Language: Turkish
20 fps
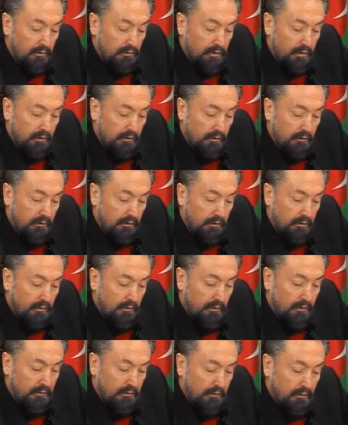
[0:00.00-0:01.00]
Şeytandan
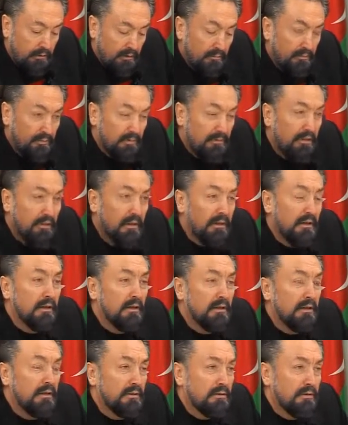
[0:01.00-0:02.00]
Allah'a sığınırım. Niye
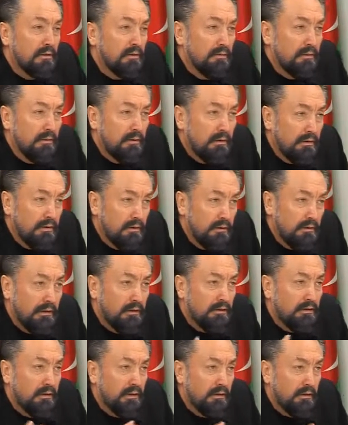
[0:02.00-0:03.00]
arkadaşlar diyorlar ki niye
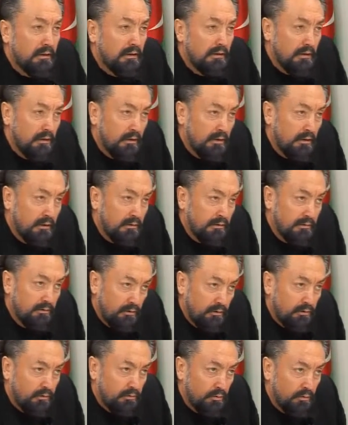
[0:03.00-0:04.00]
şeytandan Allah'a
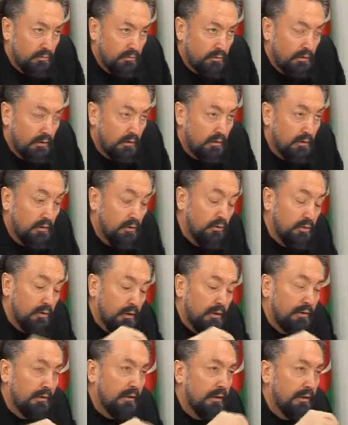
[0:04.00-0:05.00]
sığınırım sormuşlar.
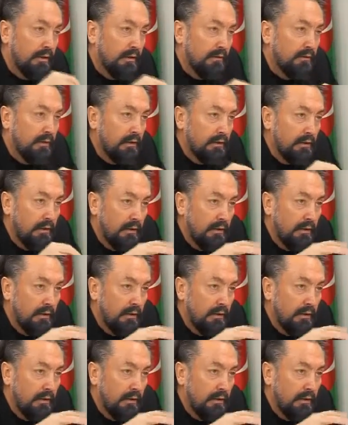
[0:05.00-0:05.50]
Kur'an'da ayet var.